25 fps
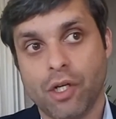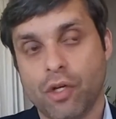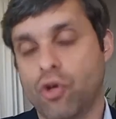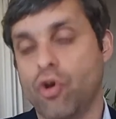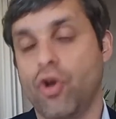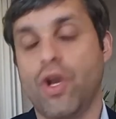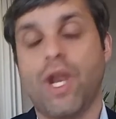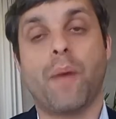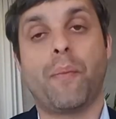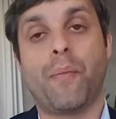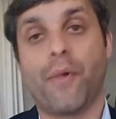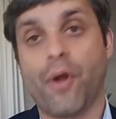
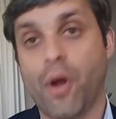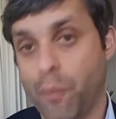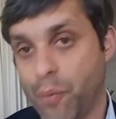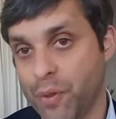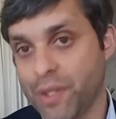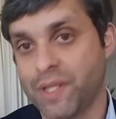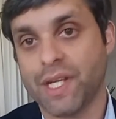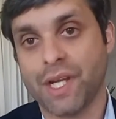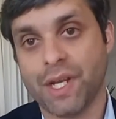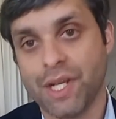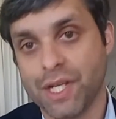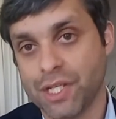con las
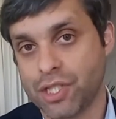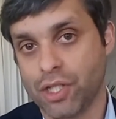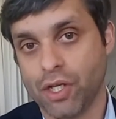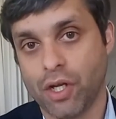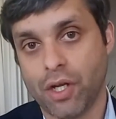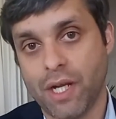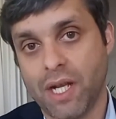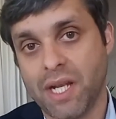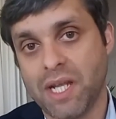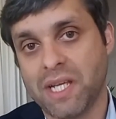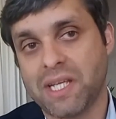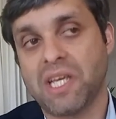propuestas
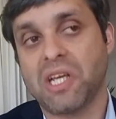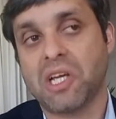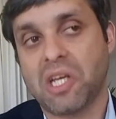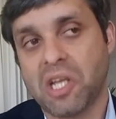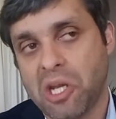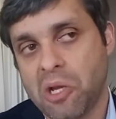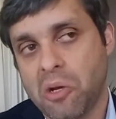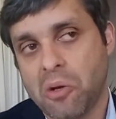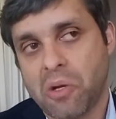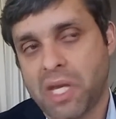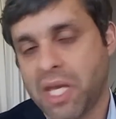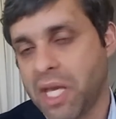nacionales que
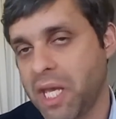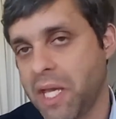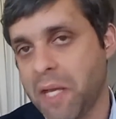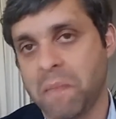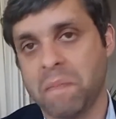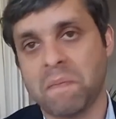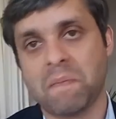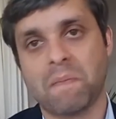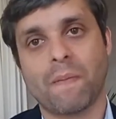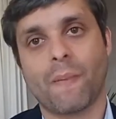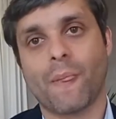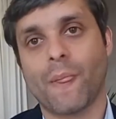creo
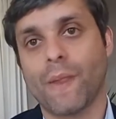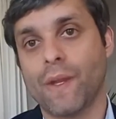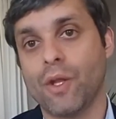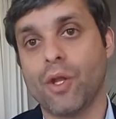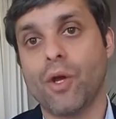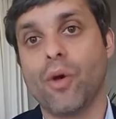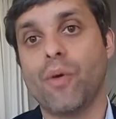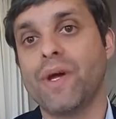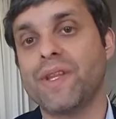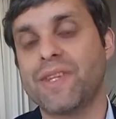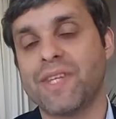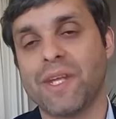que
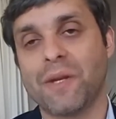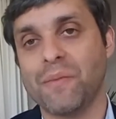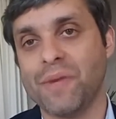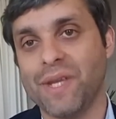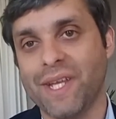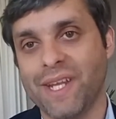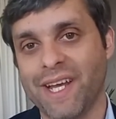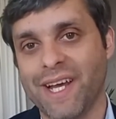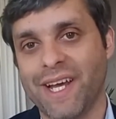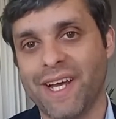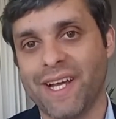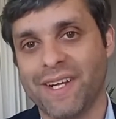no va a
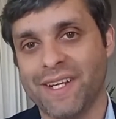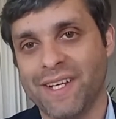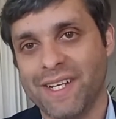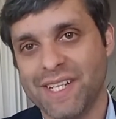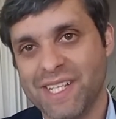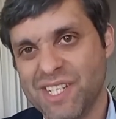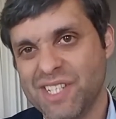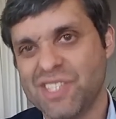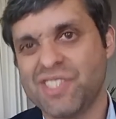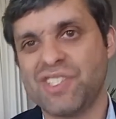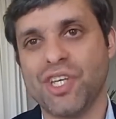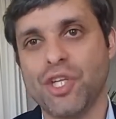terminar
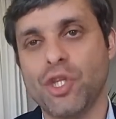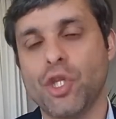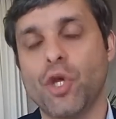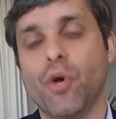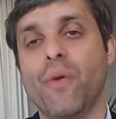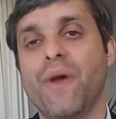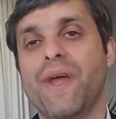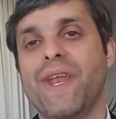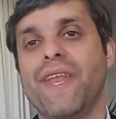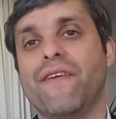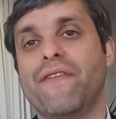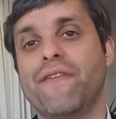
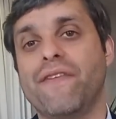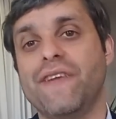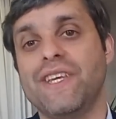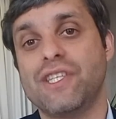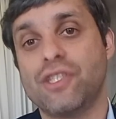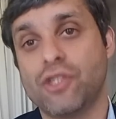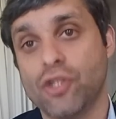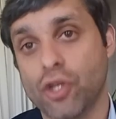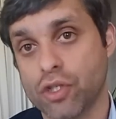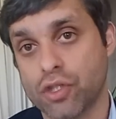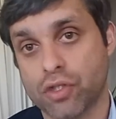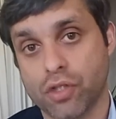siendo
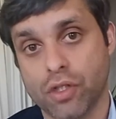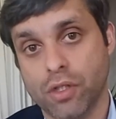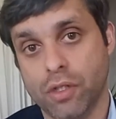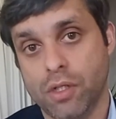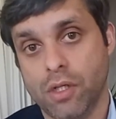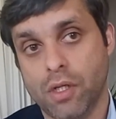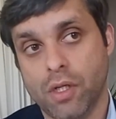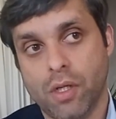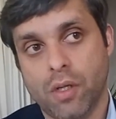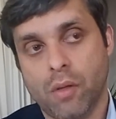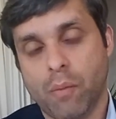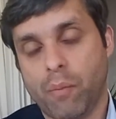beneficioso
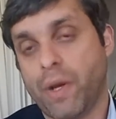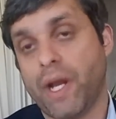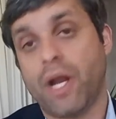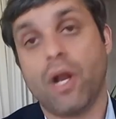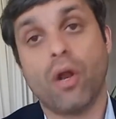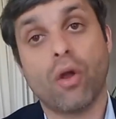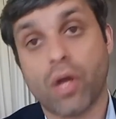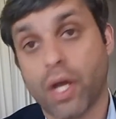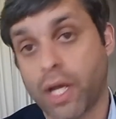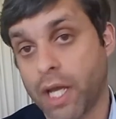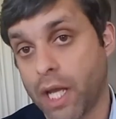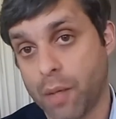
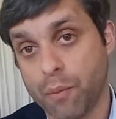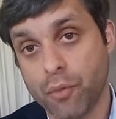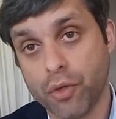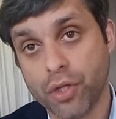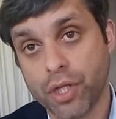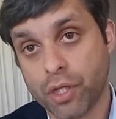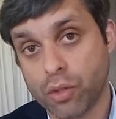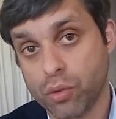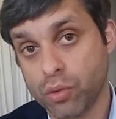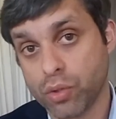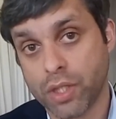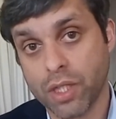para lo que queremos
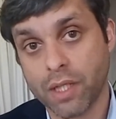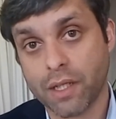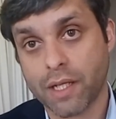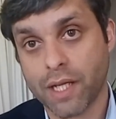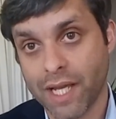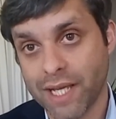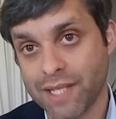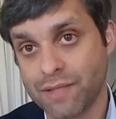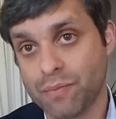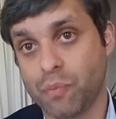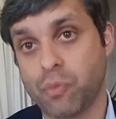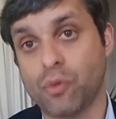discutir,
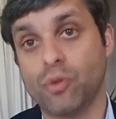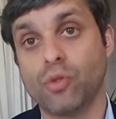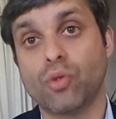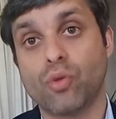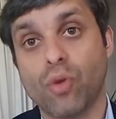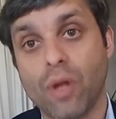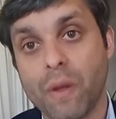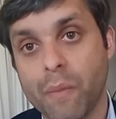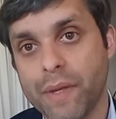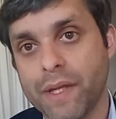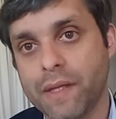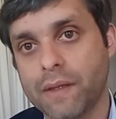que es
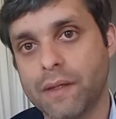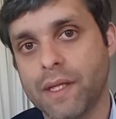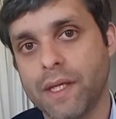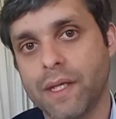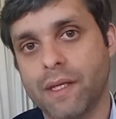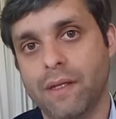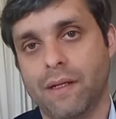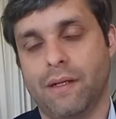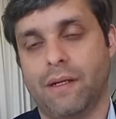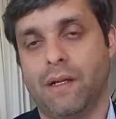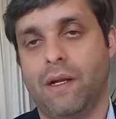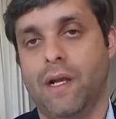
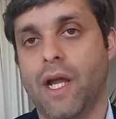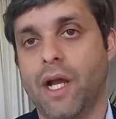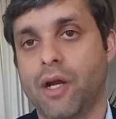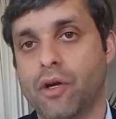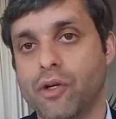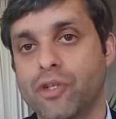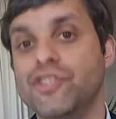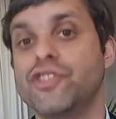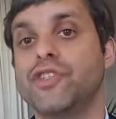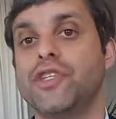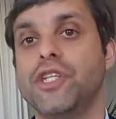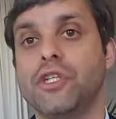puntualmente la
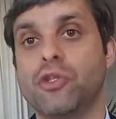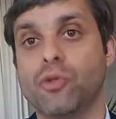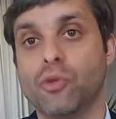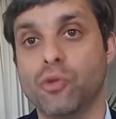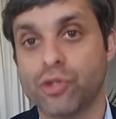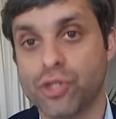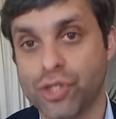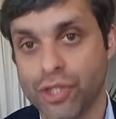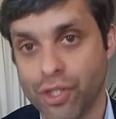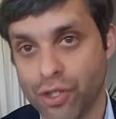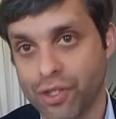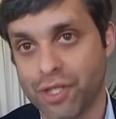
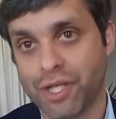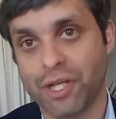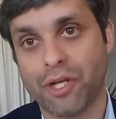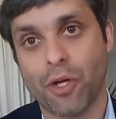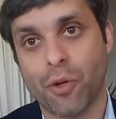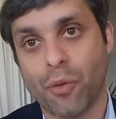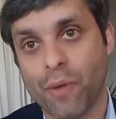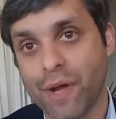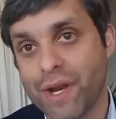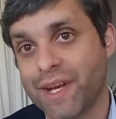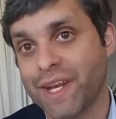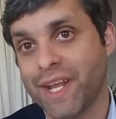constitución que
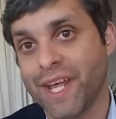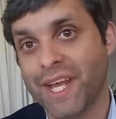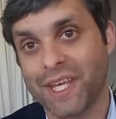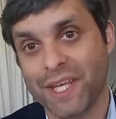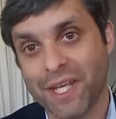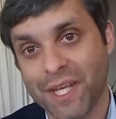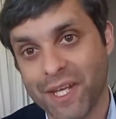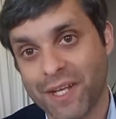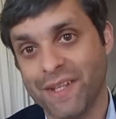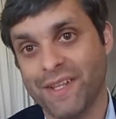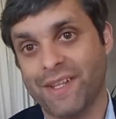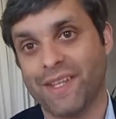nos va a
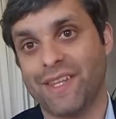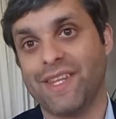regir